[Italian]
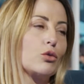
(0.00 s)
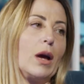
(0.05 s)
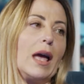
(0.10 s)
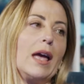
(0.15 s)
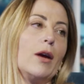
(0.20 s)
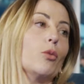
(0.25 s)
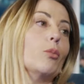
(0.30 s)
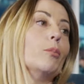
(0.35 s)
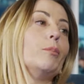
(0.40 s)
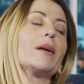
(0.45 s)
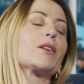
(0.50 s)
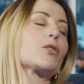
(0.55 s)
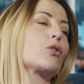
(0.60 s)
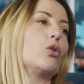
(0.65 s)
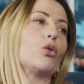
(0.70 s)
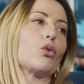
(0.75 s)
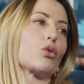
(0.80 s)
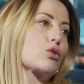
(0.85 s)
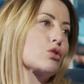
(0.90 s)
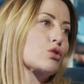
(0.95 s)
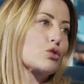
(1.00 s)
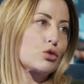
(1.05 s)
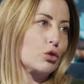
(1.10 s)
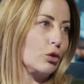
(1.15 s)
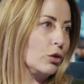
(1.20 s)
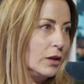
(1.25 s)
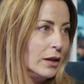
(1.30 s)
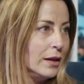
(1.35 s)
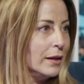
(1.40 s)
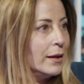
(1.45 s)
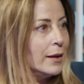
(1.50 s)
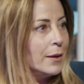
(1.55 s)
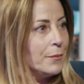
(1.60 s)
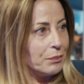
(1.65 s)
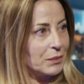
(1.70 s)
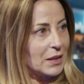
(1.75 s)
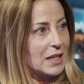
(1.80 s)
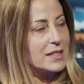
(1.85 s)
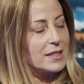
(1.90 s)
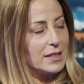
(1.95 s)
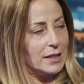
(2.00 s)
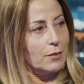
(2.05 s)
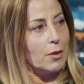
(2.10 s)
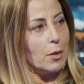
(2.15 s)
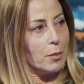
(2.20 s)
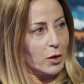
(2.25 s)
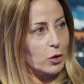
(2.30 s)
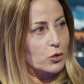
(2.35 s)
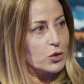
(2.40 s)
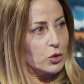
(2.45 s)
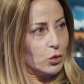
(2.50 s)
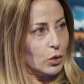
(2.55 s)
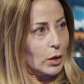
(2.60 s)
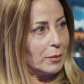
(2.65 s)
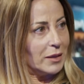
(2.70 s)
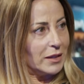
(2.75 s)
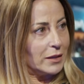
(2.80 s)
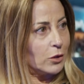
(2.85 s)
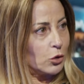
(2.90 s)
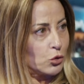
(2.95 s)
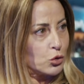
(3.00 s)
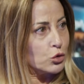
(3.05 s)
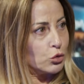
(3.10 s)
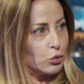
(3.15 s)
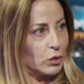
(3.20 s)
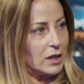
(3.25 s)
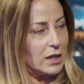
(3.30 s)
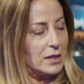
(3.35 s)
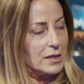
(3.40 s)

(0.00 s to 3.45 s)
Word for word: è un percorso che si deve però sicuramente costruire